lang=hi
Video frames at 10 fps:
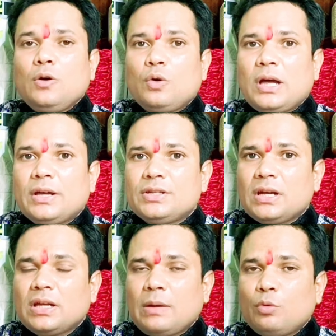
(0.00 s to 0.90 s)
और आगे
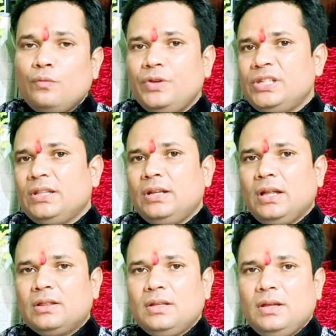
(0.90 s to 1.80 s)
जाके आपको विजय
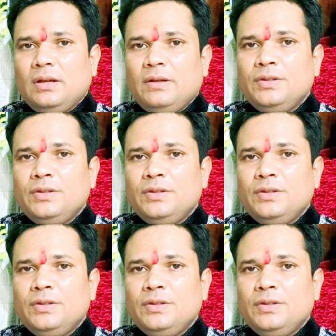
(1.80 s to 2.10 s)
दिलाती है